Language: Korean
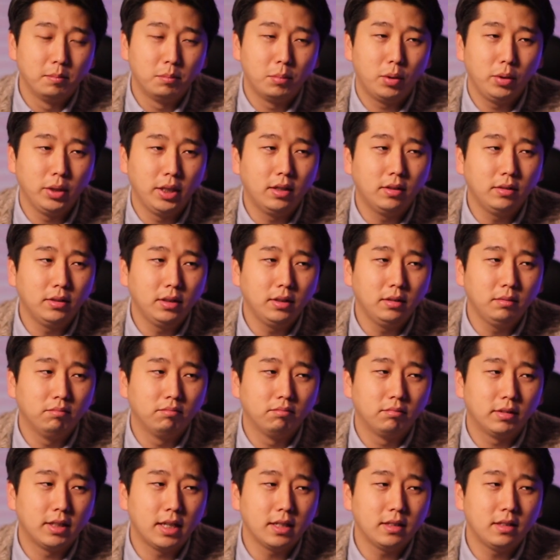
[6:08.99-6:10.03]
뭐
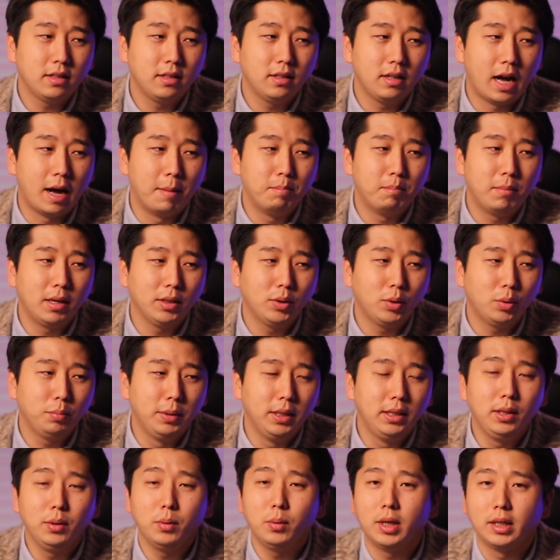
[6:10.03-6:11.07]
이거는 사실 안 봐도
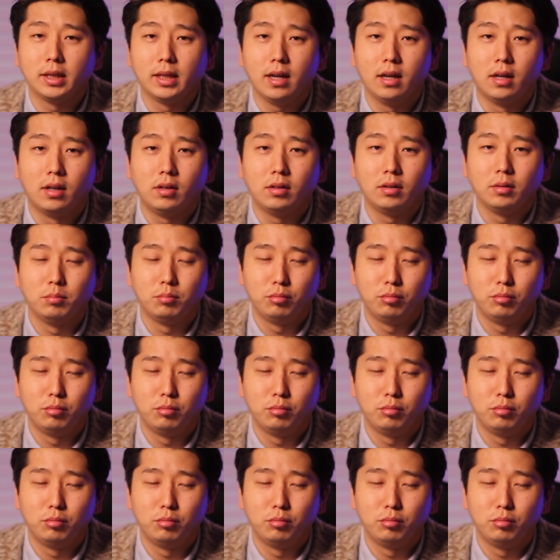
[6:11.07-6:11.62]
비디오 같아요.